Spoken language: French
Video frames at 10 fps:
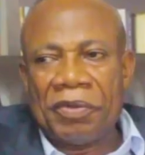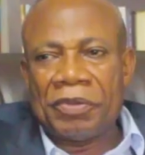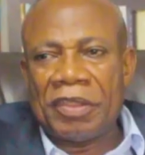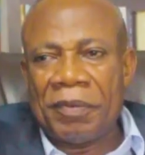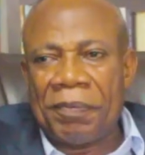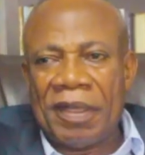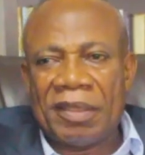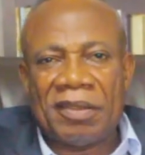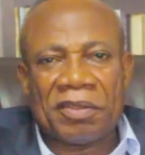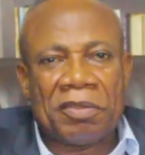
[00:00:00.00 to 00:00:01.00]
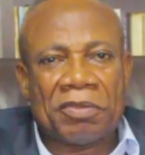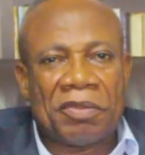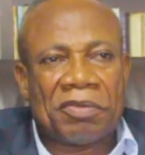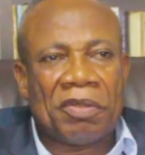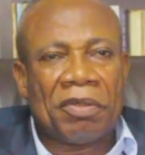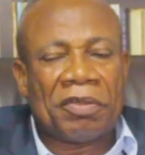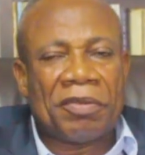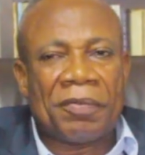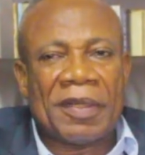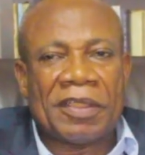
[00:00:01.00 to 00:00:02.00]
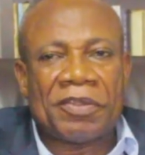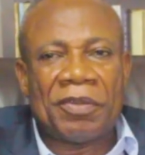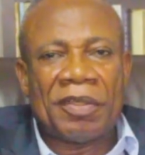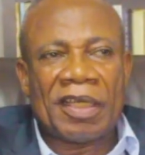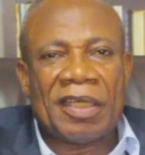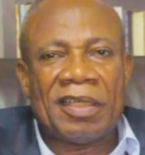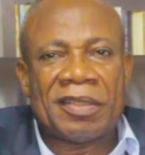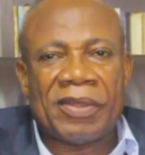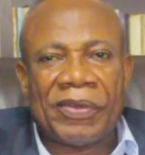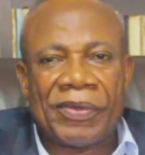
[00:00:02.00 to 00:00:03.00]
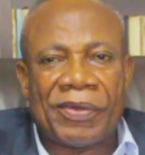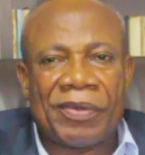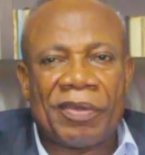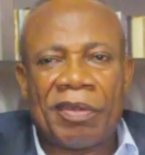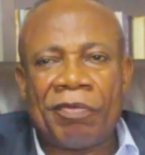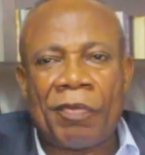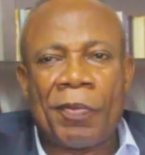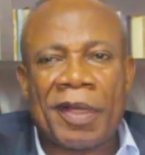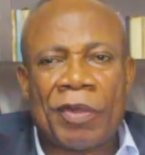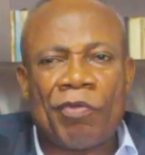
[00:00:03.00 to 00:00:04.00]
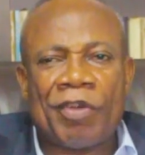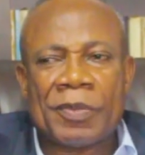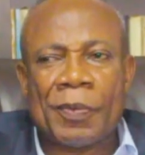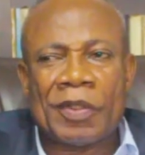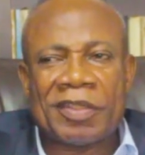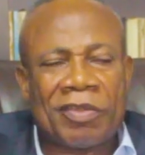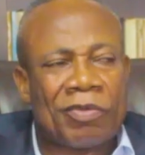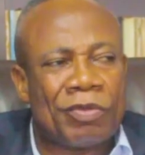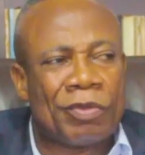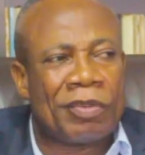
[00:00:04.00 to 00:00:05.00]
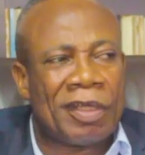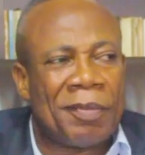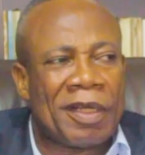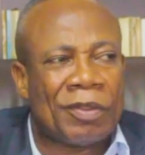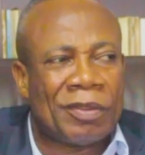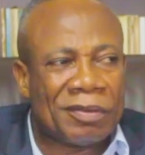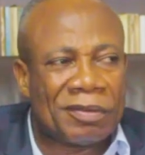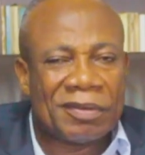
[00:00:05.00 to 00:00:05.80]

que je n'ai pas à dire qu'ils ont tort, qu'ils n'ont pas raison. La réalité est qu'il ne faut pas qu'on fasse porter tout à Macron.